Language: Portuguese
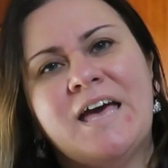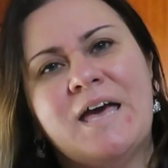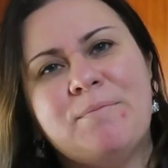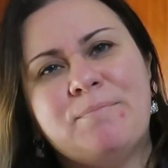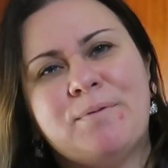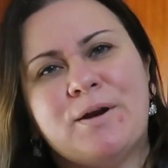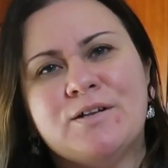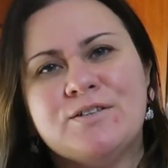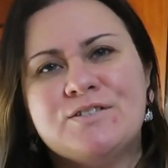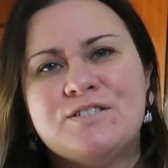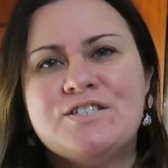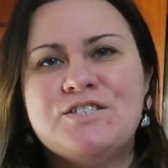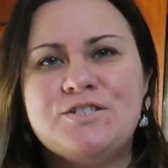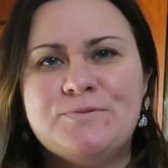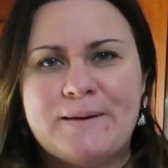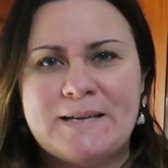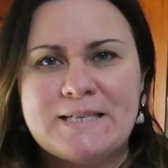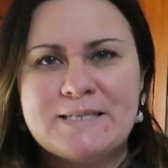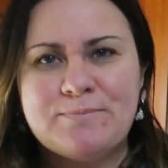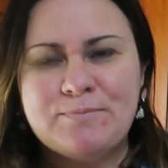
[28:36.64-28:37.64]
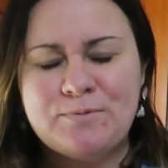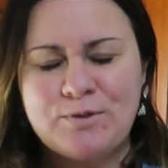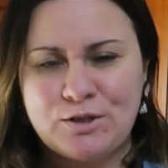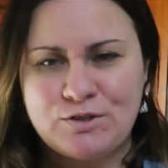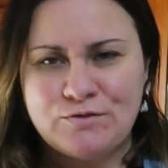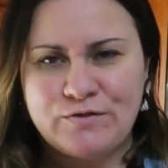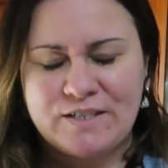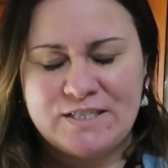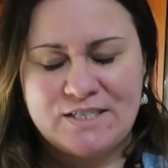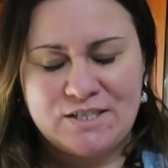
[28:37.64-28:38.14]
E pronto, despeço-me de
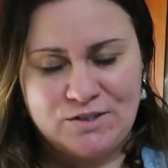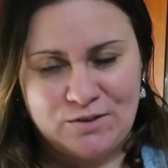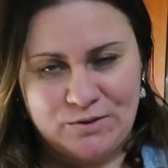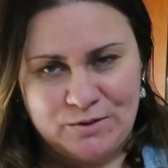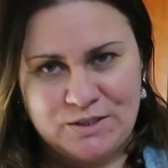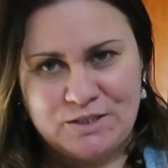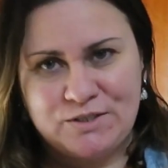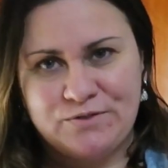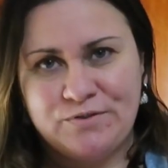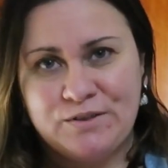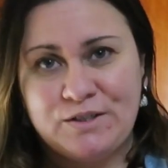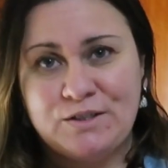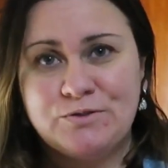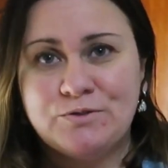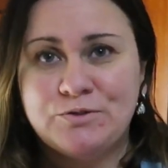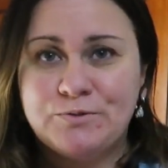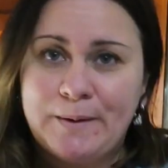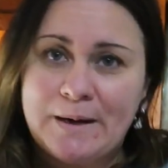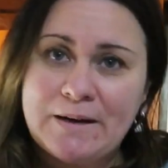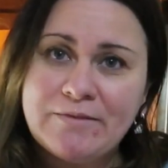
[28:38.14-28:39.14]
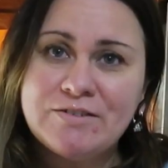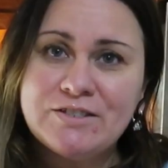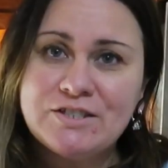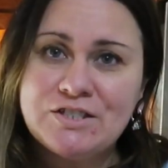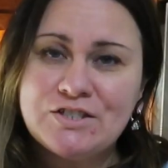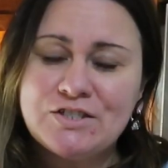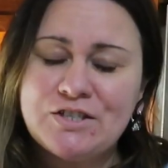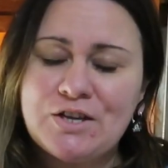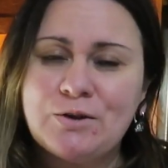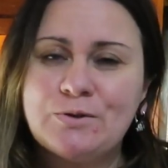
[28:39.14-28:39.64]
todos vocês com este vídeo. Espero que
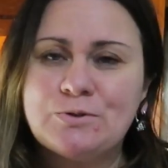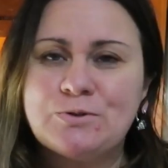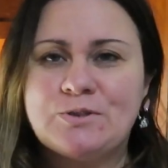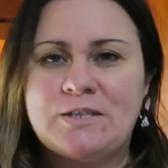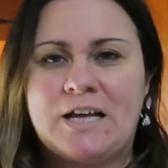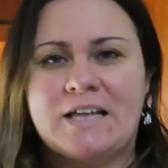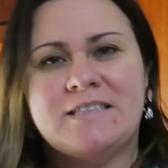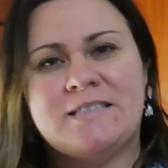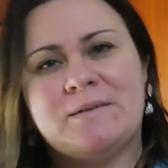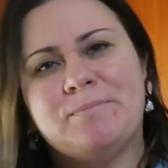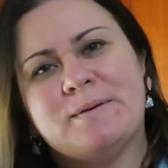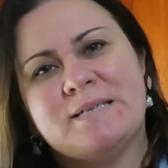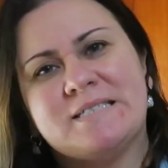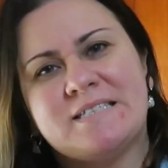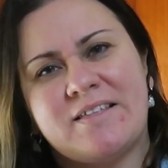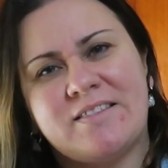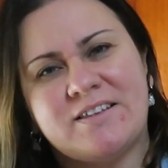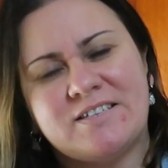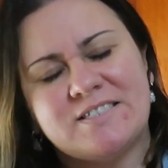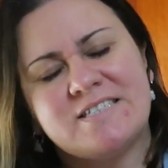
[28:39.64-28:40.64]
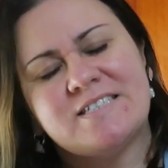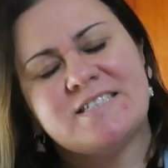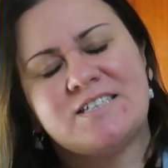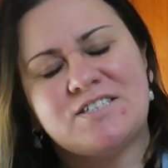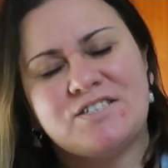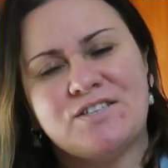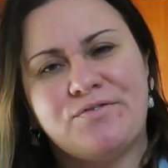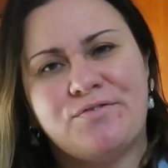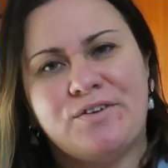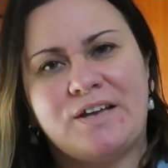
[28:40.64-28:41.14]
vocês tenham gostado de ter passado esta
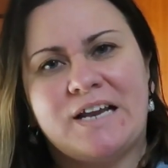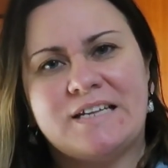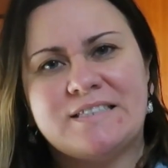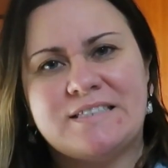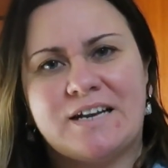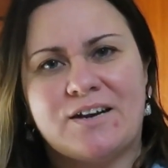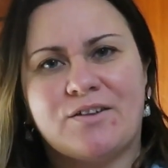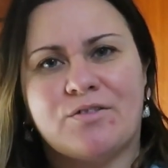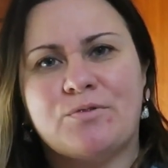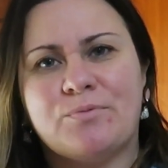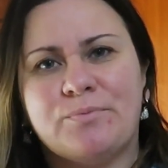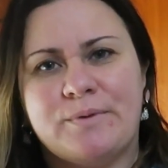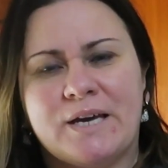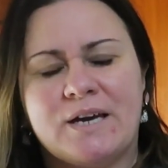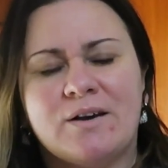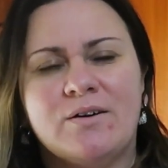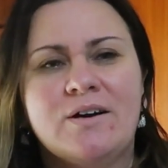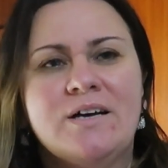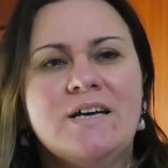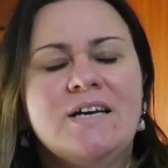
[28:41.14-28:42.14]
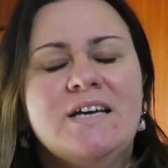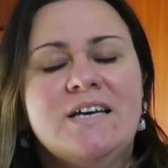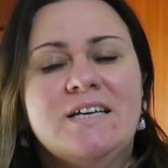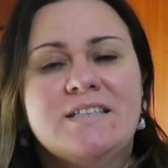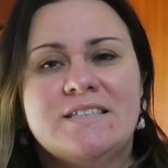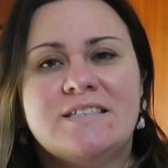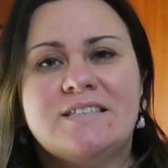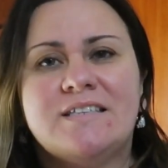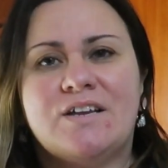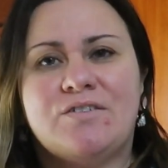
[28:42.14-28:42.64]
sexta-feira à tarde comigo,
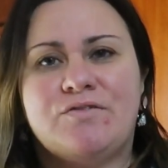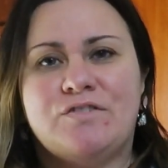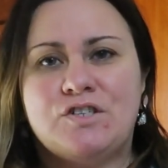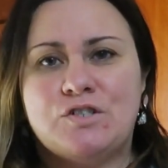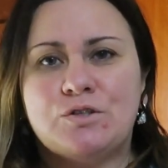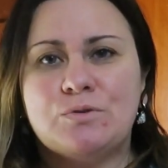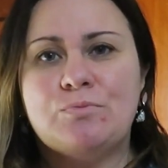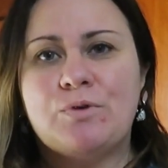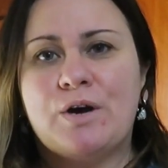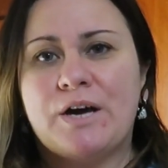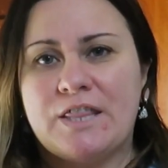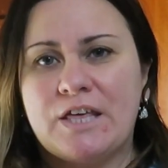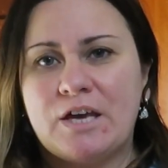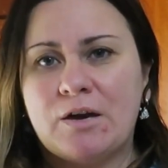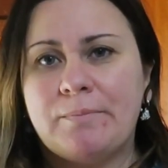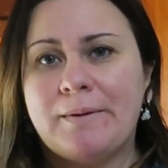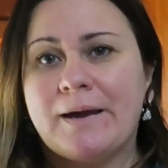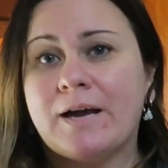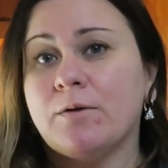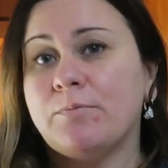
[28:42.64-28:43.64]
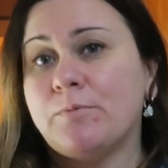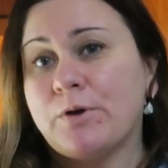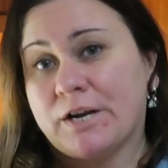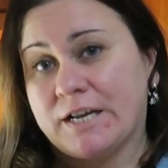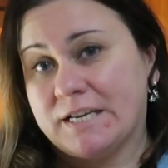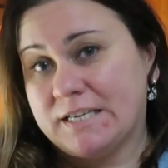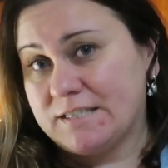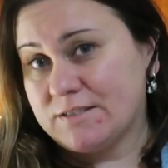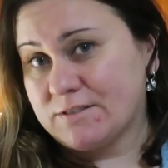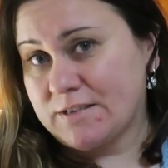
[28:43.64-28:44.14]
de ter visto um bocadinho como é que eu me
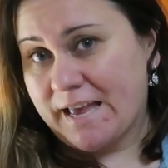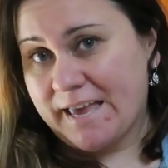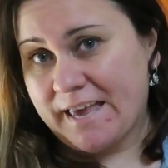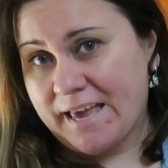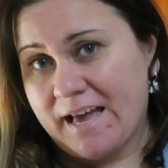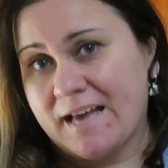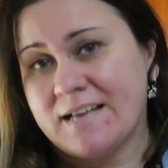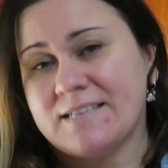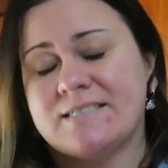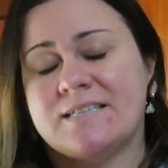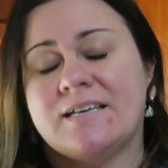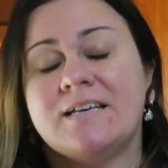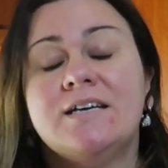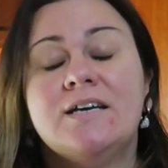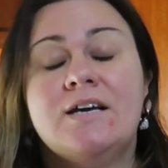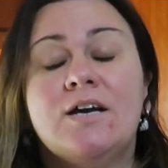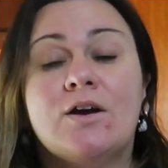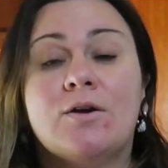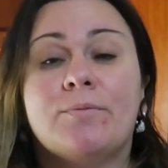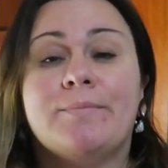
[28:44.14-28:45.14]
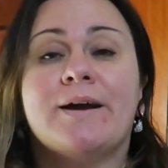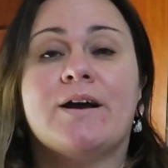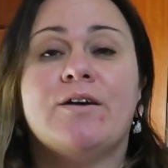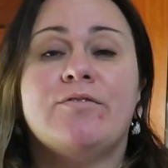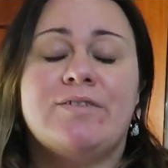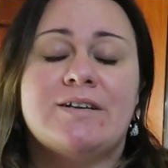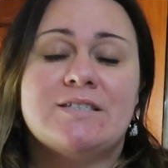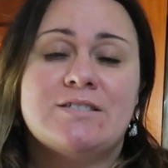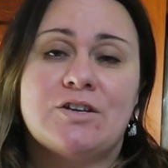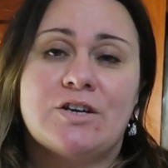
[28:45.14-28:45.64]
organizo cá em casa, como é que
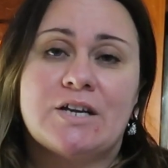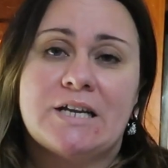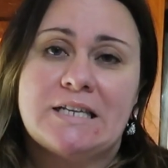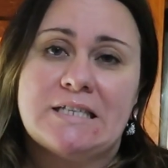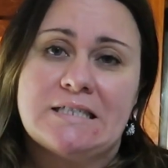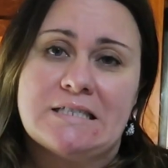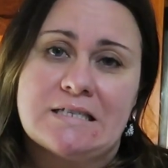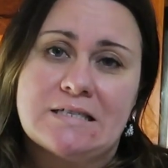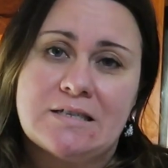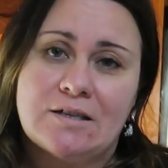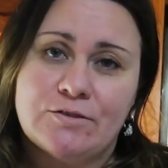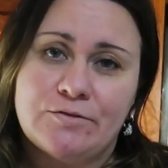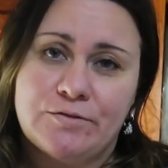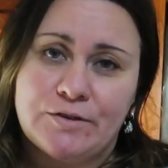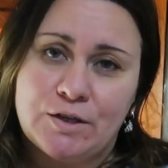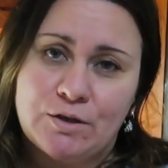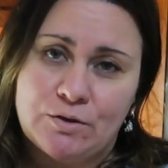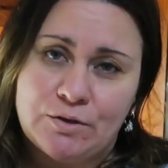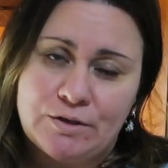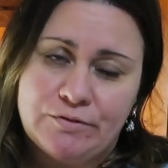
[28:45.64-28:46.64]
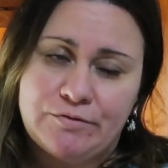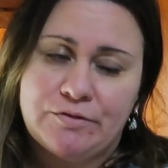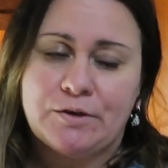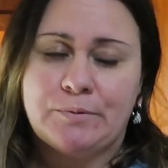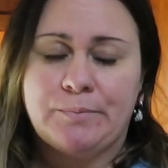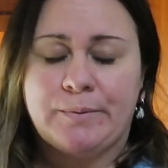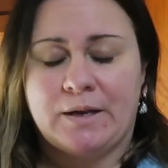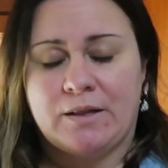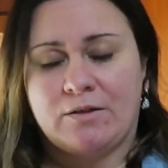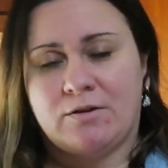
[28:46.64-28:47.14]
eu faço a organização do
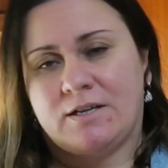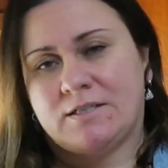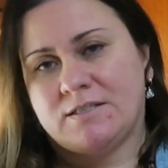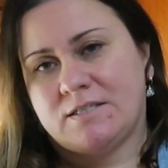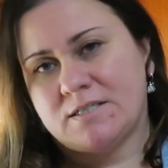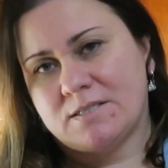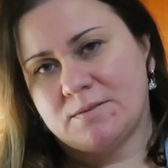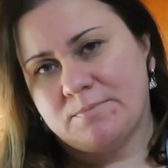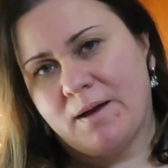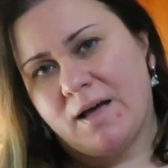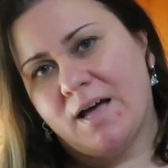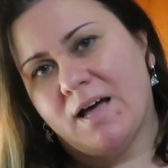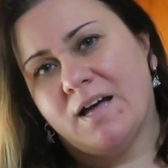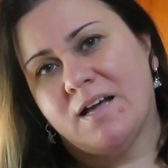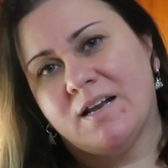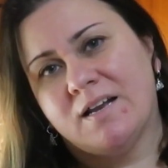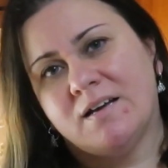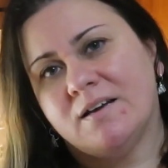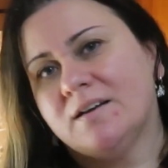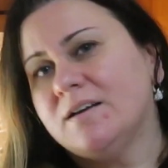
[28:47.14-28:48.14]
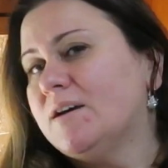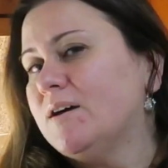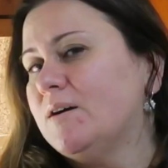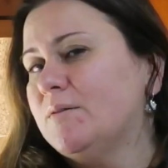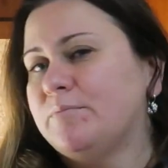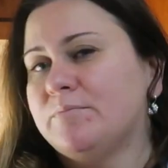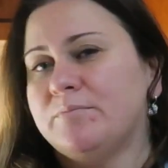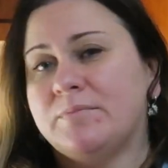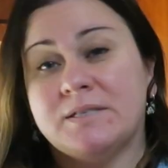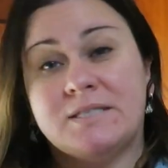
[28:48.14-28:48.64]
frigorífico para durante a semana,
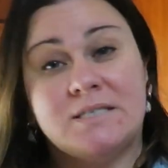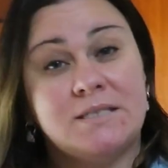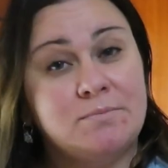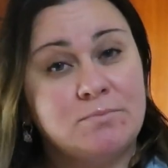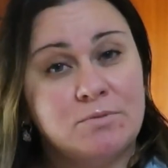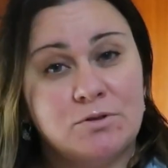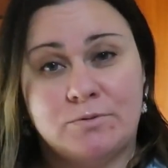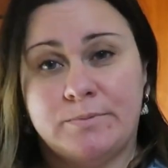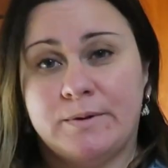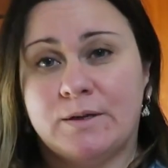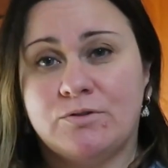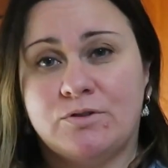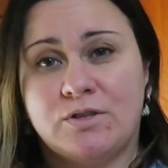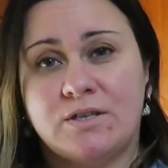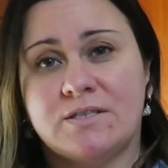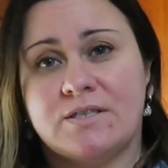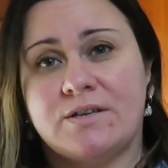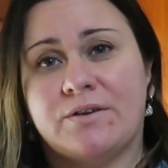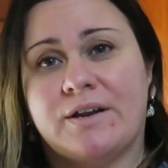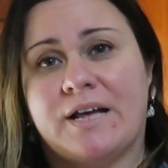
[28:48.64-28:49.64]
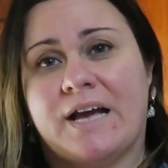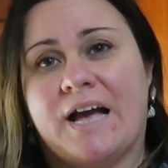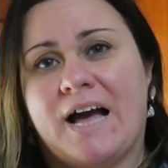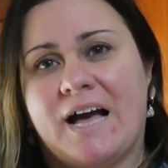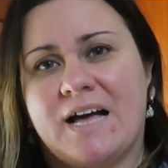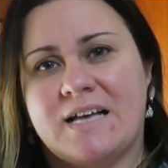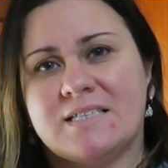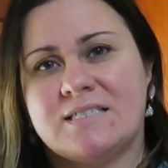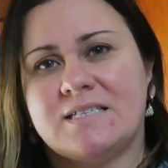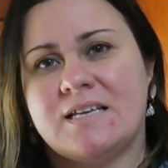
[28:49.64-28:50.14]
uma simples manutenção na
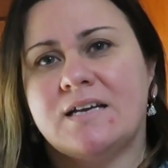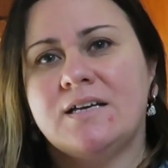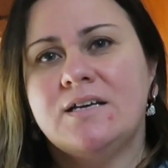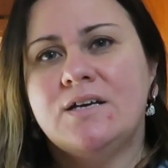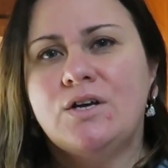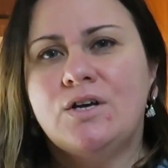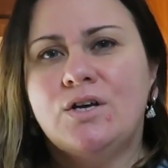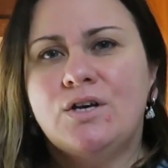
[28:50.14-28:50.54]
casa.